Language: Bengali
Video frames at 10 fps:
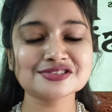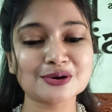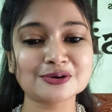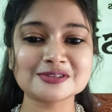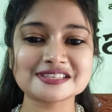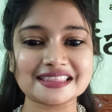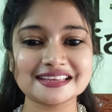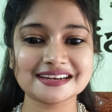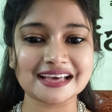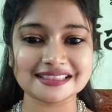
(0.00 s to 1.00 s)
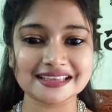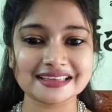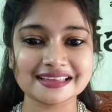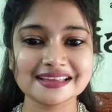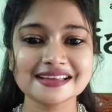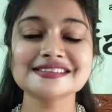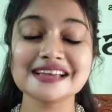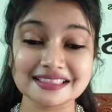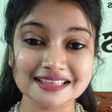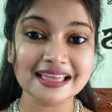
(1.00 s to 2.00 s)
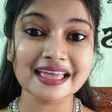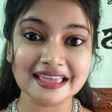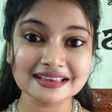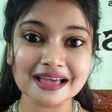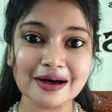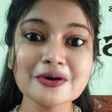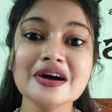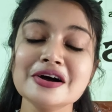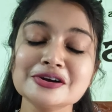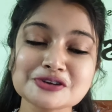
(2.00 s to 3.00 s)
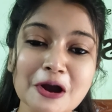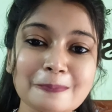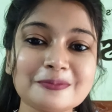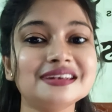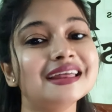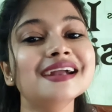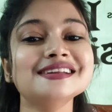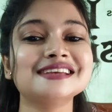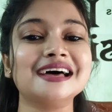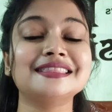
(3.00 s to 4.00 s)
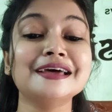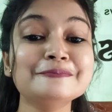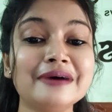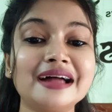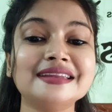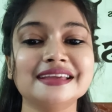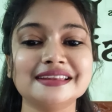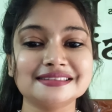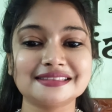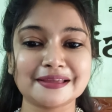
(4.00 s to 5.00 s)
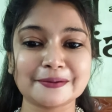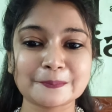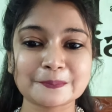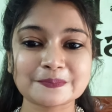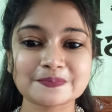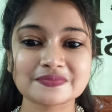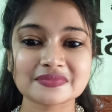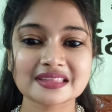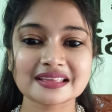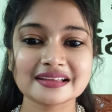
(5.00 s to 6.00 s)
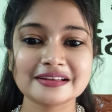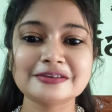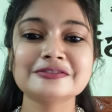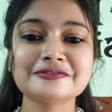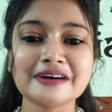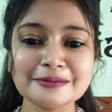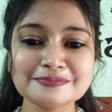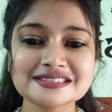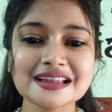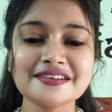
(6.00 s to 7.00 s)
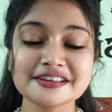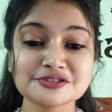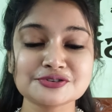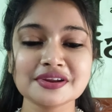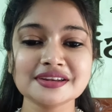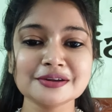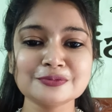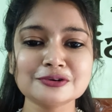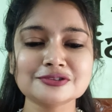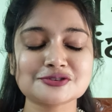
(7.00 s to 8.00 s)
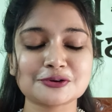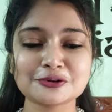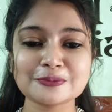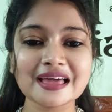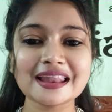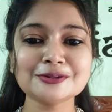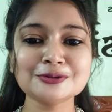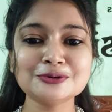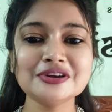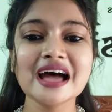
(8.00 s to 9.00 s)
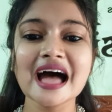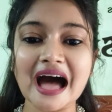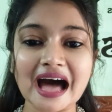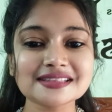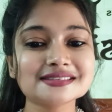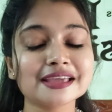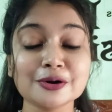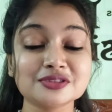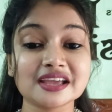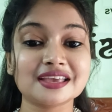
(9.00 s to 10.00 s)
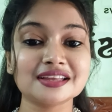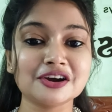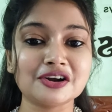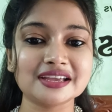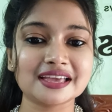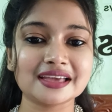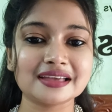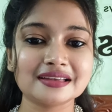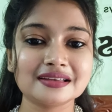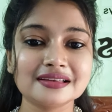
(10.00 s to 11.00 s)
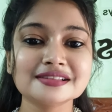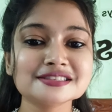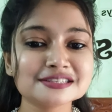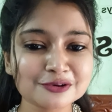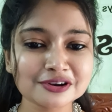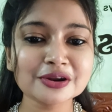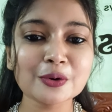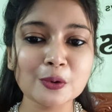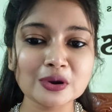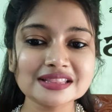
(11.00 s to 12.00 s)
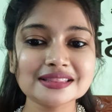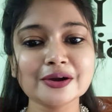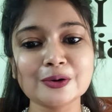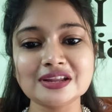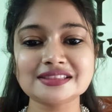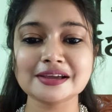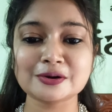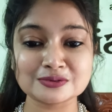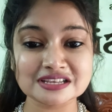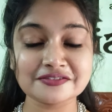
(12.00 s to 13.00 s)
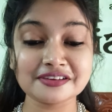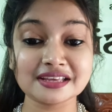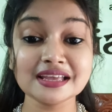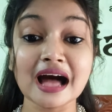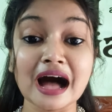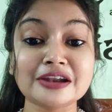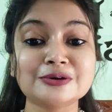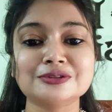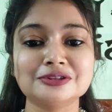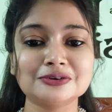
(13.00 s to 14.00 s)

ছোট চাঁদের রাতে সাথে এইটাও সবটার সাথে মানিয়ে নিতে ফাইভ স্টার রেস্টুরেন্টের মুখ ছোটবেলা তো দূর আজকেও দেখিনি অনেকে জীবনের অলিতে গলিতে খুঁজে ফিরি আনন্দ